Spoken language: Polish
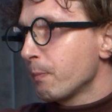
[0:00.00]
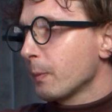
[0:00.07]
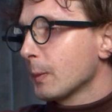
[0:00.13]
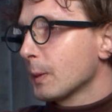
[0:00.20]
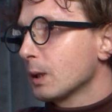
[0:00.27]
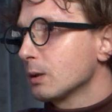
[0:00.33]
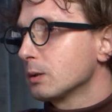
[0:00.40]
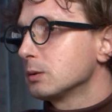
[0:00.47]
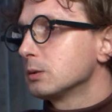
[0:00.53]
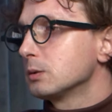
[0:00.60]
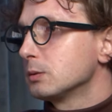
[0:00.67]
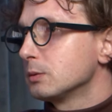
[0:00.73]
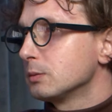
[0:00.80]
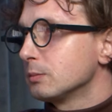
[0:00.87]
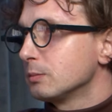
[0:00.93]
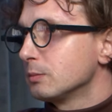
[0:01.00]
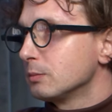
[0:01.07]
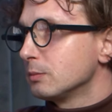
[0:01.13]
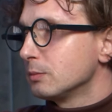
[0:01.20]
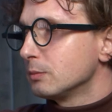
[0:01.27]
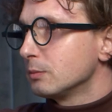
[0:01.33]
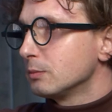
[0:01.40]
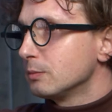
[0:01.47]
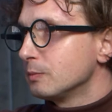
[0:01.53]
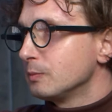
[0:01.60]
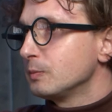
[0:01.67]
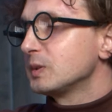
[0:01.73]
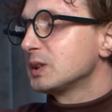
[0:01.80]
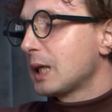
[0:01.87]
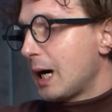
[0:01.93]
I to mm. bardzo innowacyjne
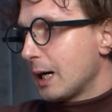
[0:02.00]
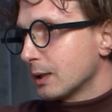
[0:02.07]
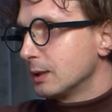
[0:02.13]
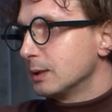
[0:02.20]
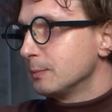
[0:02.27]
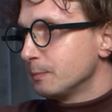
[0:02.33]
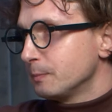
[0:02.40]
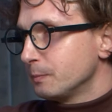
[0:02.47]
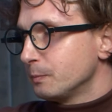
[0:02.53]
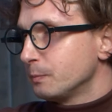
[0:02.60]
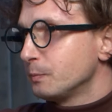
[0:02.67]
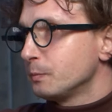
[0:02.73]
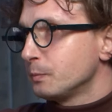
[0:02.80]
działanie. Tak. Jeszcze mi